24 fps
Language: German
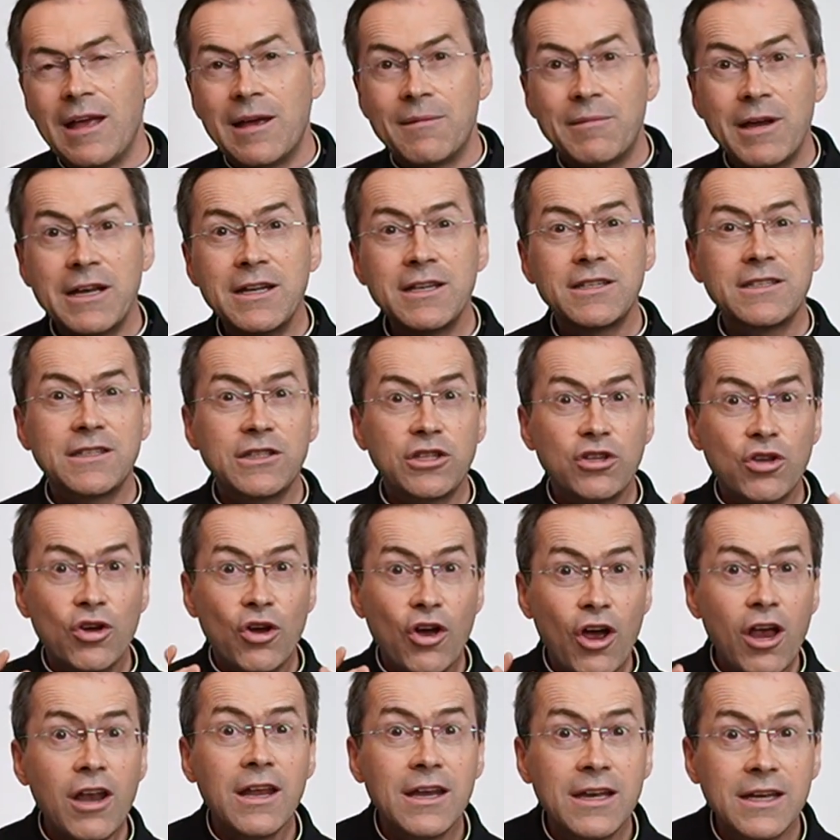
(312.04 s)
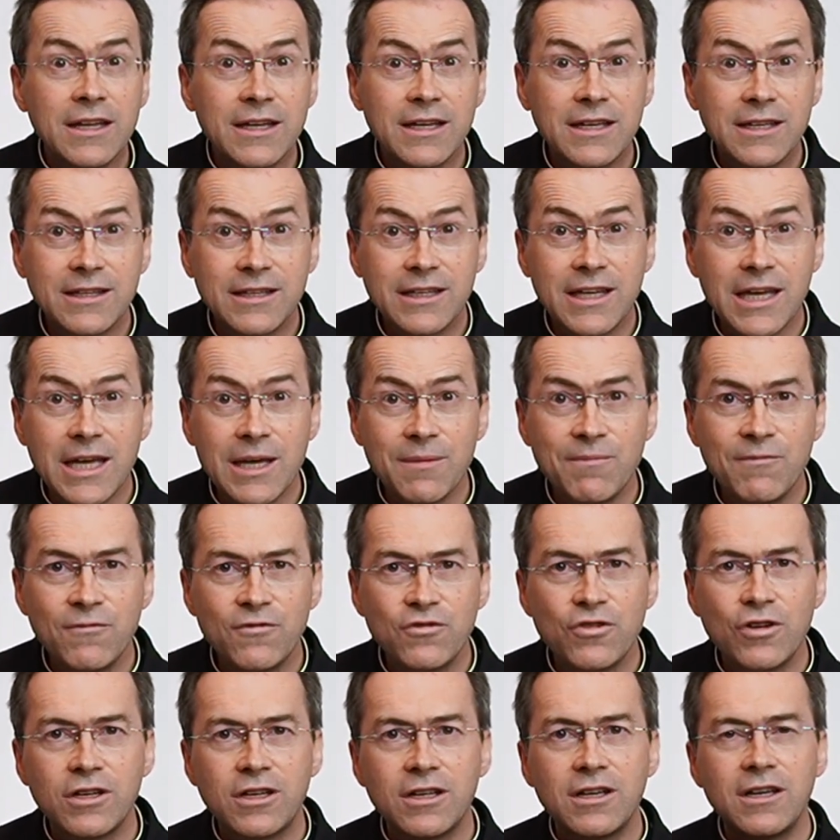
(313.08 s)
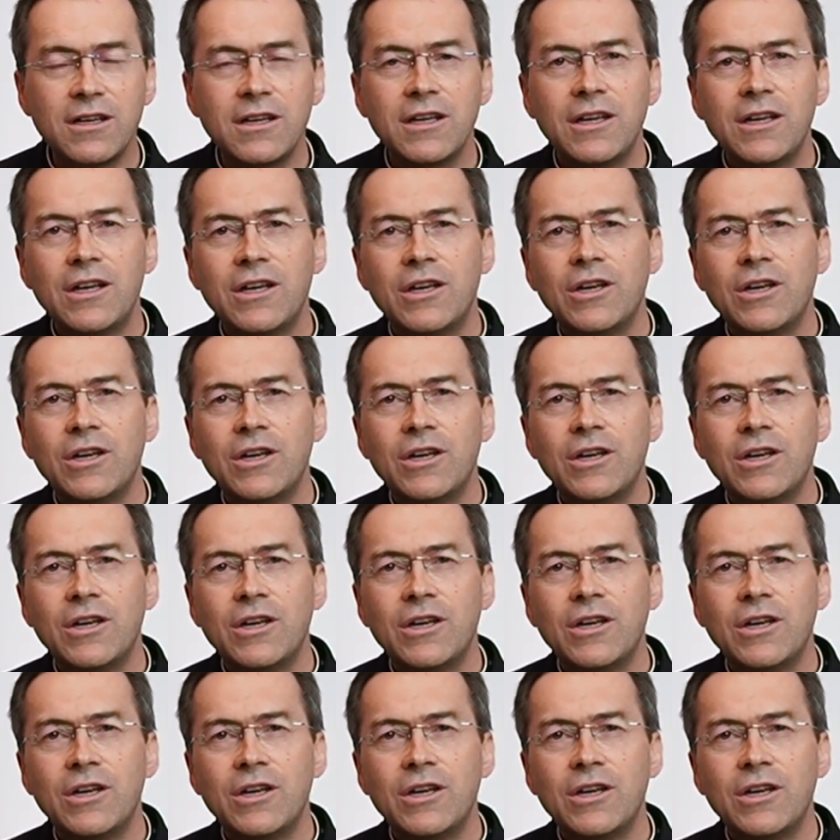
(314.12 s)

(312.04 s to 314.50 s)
Wenn es die Hölle nicht geben würde,